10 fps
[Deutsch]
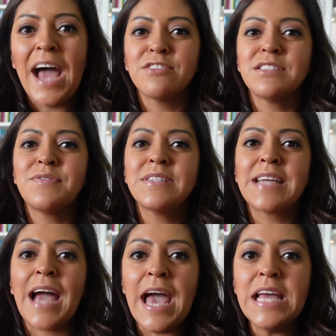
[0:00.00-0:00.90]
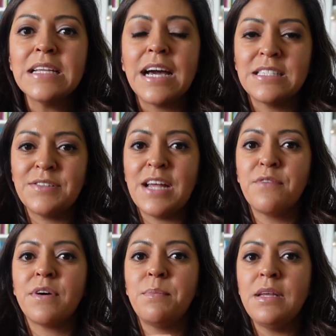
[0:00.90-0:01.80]
Also es wird kein, es wird ein
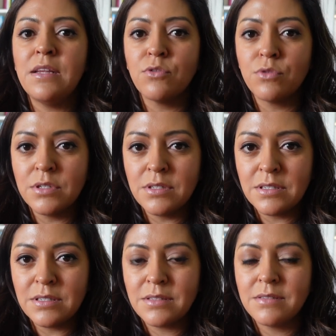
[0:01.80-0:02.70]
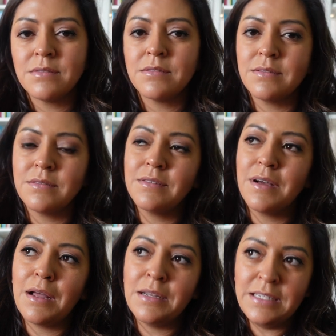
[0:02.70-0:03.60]
Familienhund
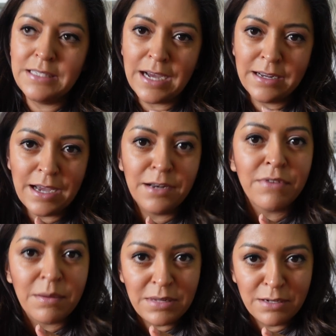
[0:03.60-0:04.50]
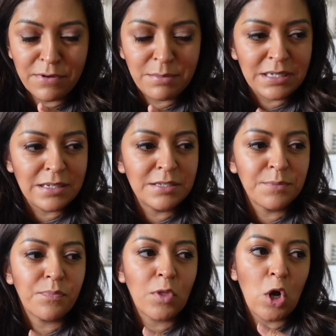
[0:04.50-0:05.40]
nicht an eine Familie vermittelt.
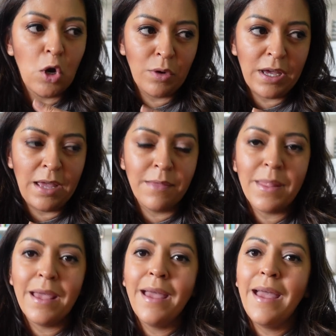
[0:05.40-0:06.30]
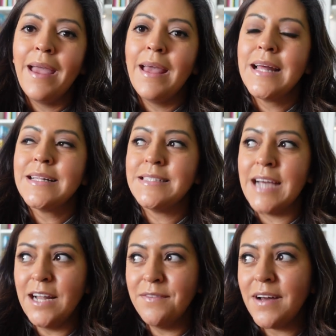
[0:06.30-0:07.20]
Okay.
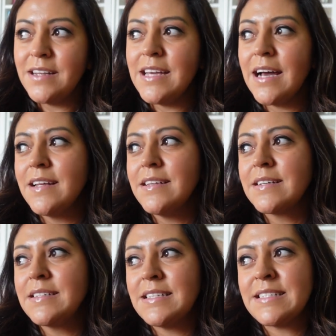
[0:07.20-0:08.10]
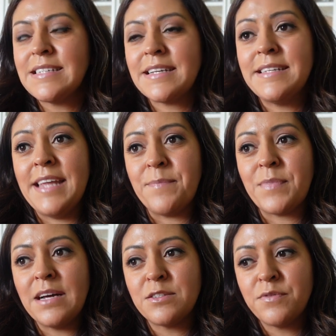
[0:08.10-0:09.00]
Dann war die andere, die hat gesagt, nee,
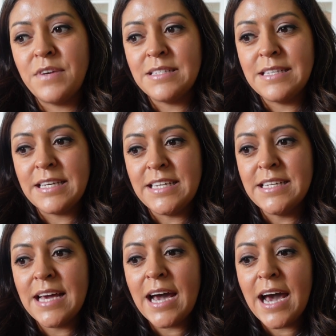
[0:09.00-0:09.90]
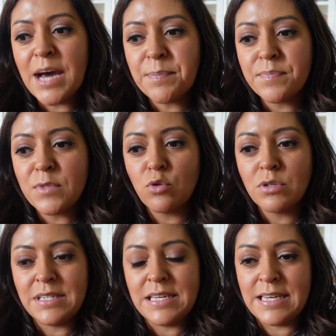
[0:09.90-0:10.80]
also wenn sie Kinder haben
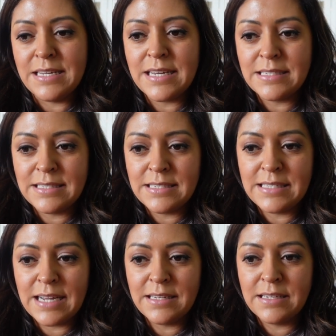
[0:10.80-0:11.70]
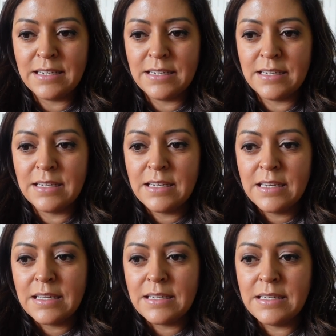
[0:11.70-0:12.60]
und die Kinder sind dann äh,
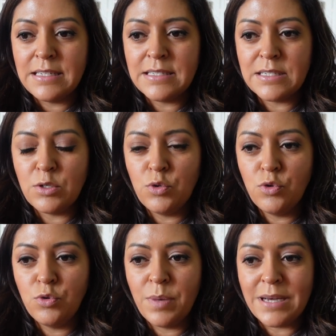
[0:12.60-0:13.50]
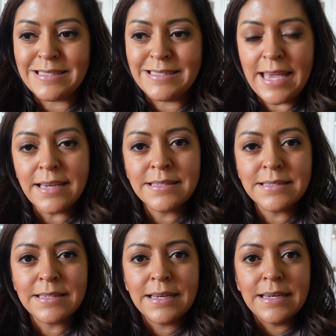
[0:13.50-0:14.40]
nicht über
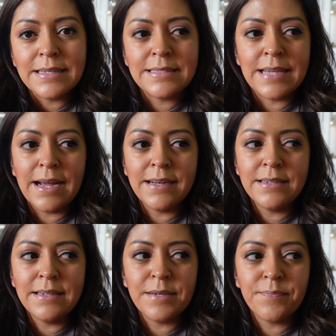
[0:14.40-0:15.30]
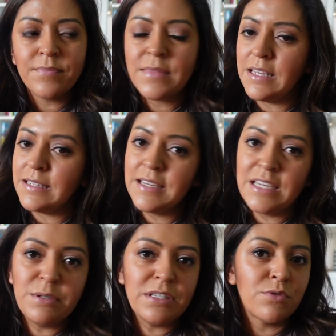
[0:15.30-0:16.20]
sechs, dann, ähm, nee, dann
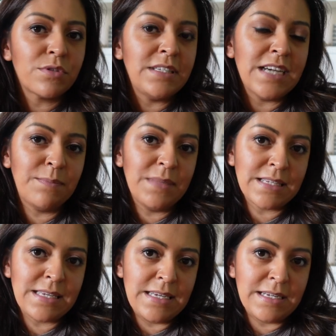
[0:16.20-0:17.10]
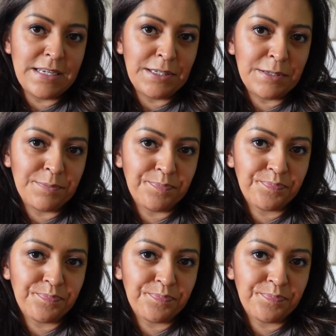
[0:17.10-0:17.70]
gebe ich den Hund nicht ab, das geht nicht.